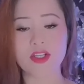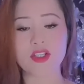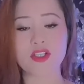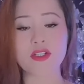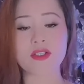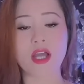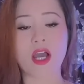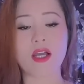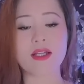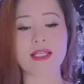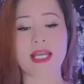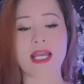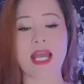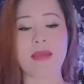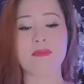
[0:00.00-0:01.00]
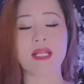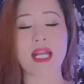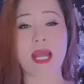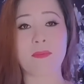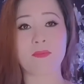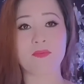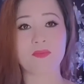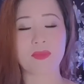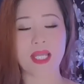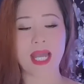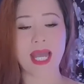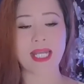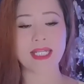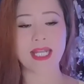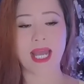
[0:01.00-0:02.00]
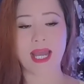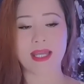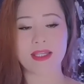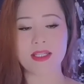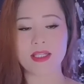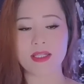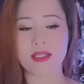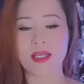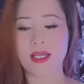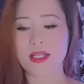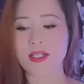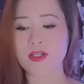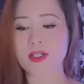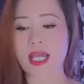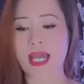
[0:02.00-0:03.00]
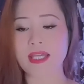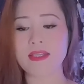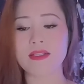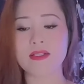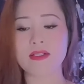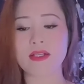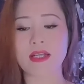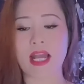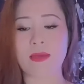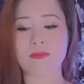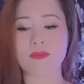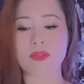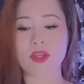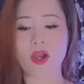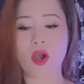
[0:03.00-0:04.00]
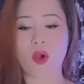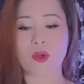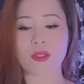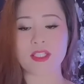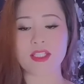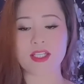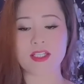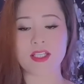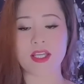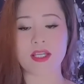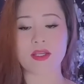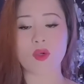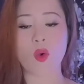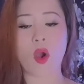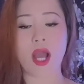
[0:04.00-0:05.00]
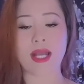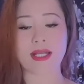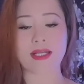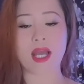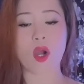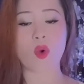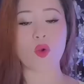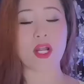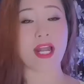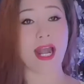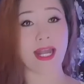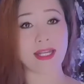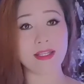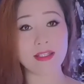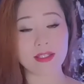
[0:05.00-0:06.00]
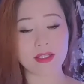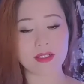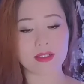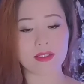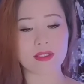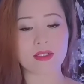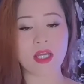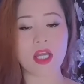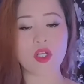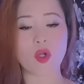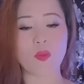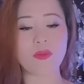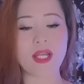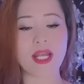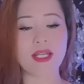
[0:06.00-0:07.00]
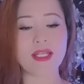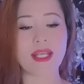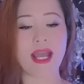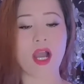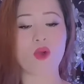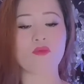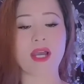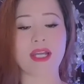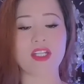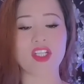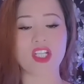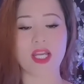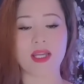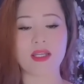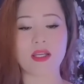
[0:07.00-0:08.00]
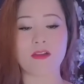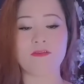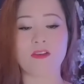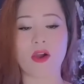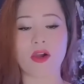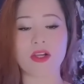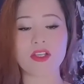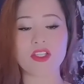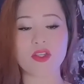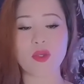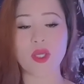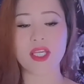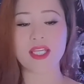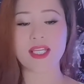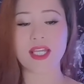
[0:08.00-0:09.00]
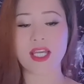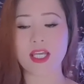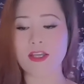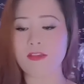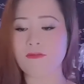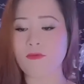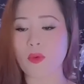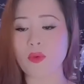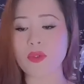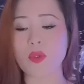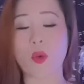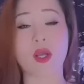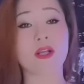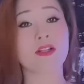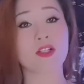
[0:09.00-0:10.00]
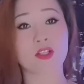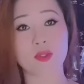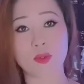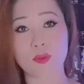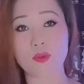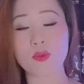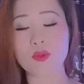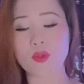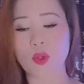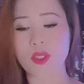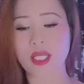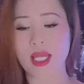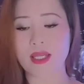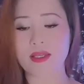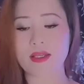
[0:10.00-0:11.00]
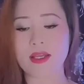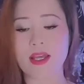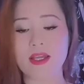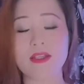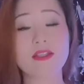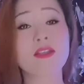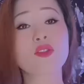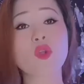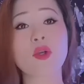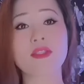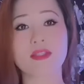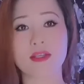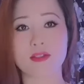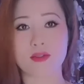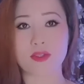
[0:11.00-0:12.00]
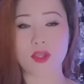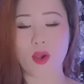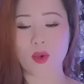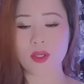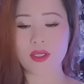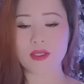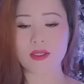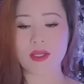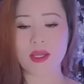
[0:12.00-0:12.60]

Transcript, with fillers: Trước đó ngày 25, anh Hải người Hải Dương làm cho hội từ thiện Hoàng Cầu Khải Tượng cũng đến nhà ông anh rể ở võ Duy Nghi Phú Nhuận rủ tôi đi. Nhưng tôi từ chối.